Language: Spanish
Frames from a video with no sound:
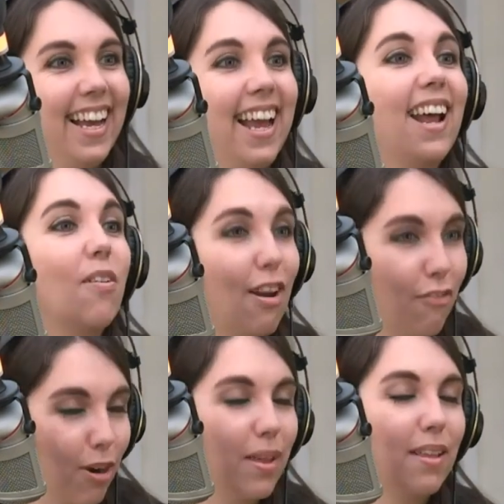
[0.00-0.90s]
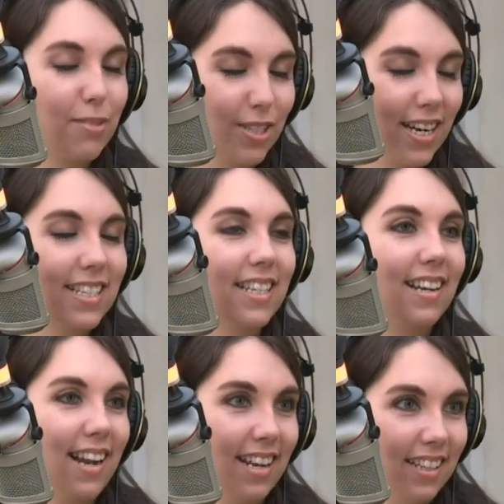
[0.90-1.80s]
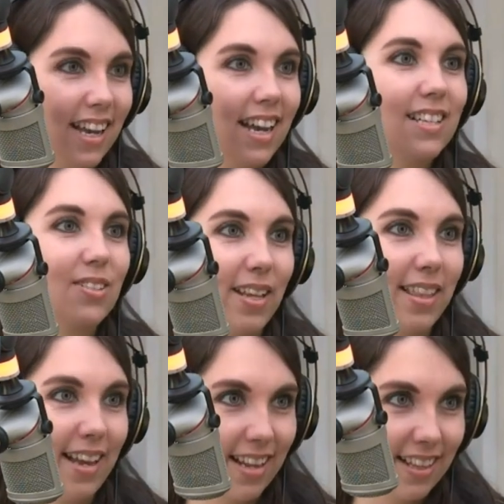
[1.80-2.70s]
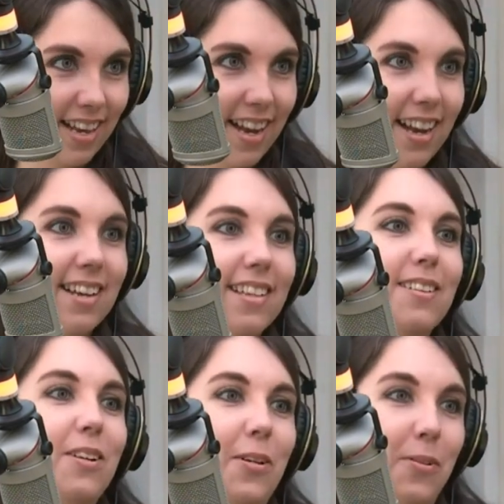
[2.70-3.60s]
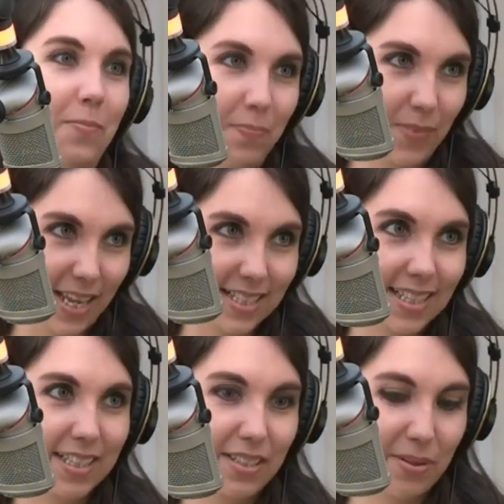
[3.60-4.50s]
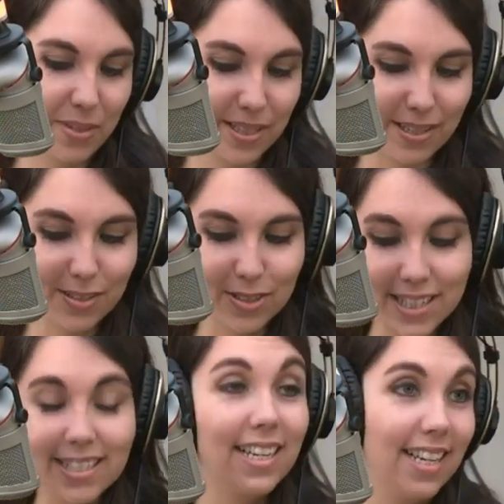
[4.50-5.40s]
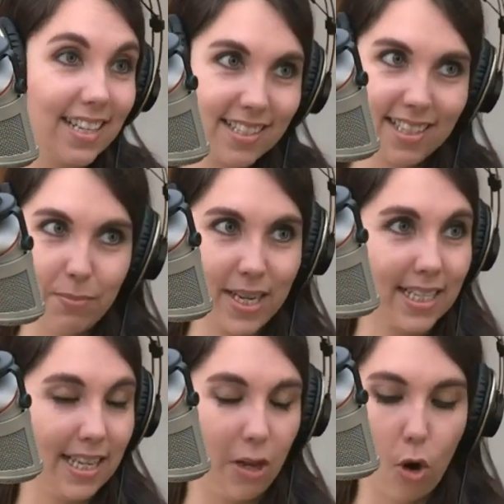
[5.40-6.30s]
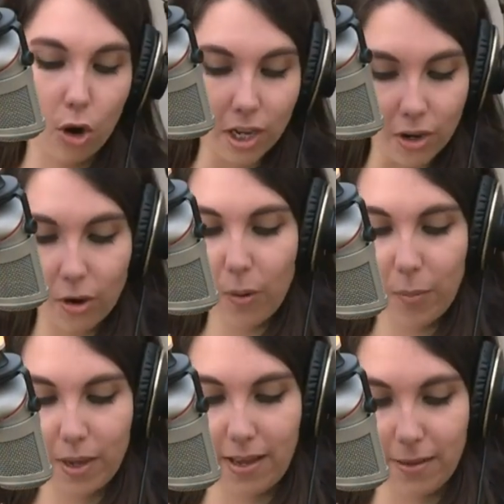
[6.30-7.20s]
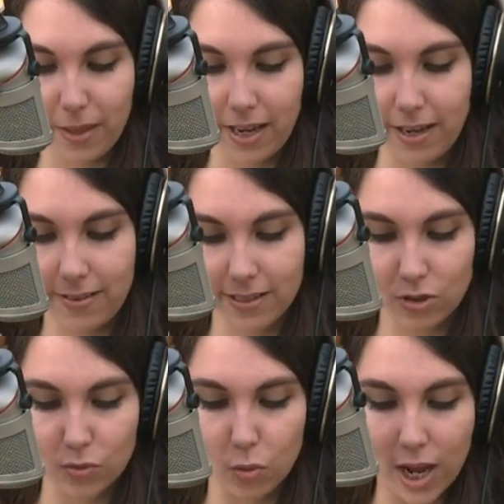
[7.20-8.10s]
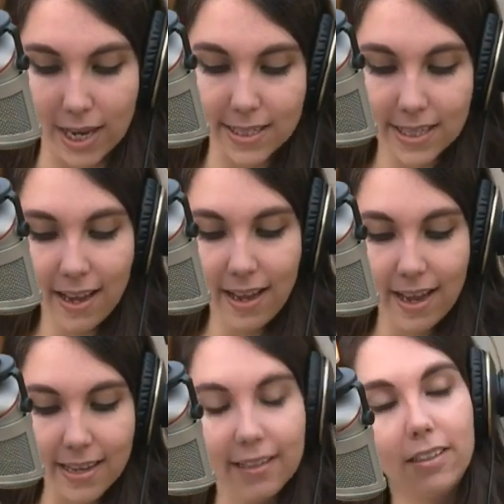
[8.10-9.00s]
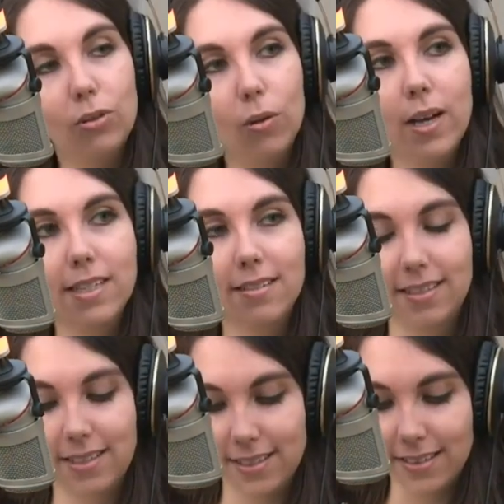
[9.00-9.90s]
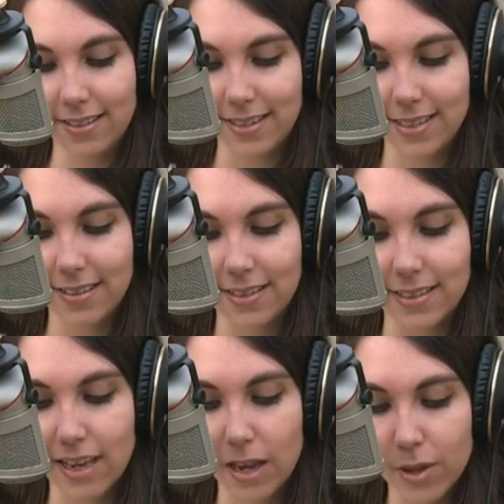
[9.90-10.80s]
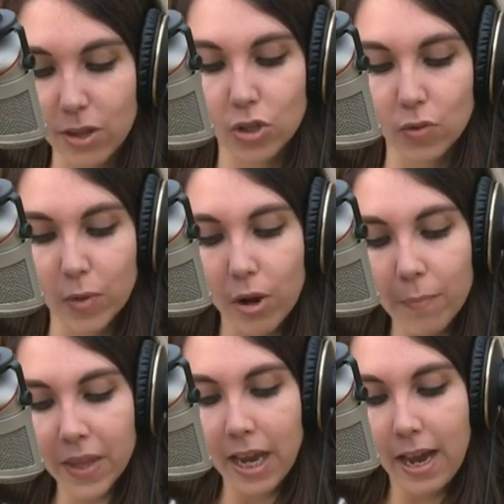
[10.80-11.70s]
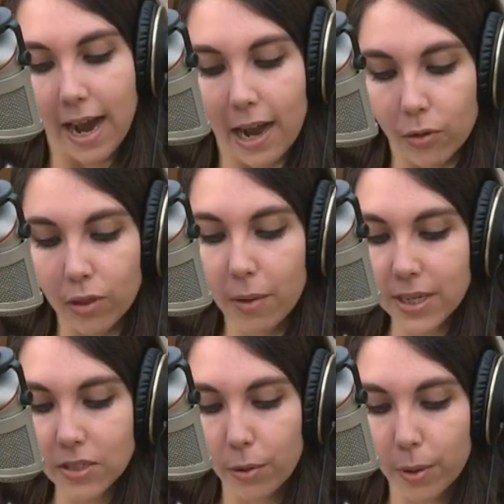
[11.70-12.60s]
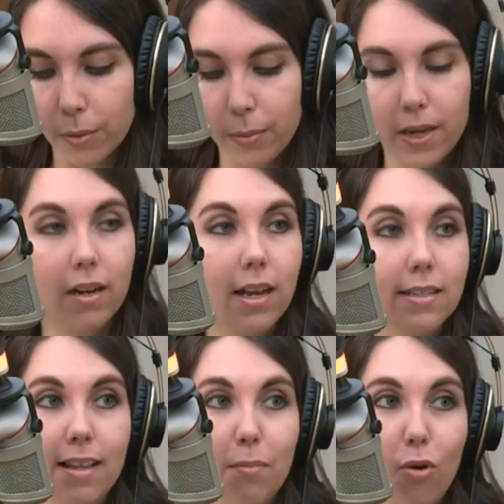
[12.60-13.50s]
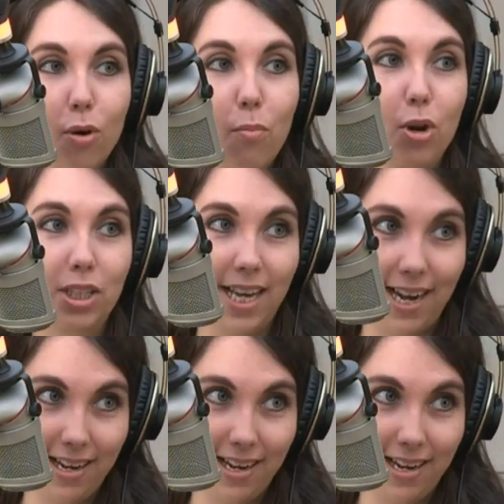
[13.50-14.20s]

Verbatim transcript: Era una forma de mostrar. y entonces aguántale los labios a Brezhnev, ¿no? Exactamente. Entonces, sí, ese es el más icónico eh, de, estos murales. Y el título es, interesante, se llama Dios mío, ayúdame a sobrevivir este amor mortal.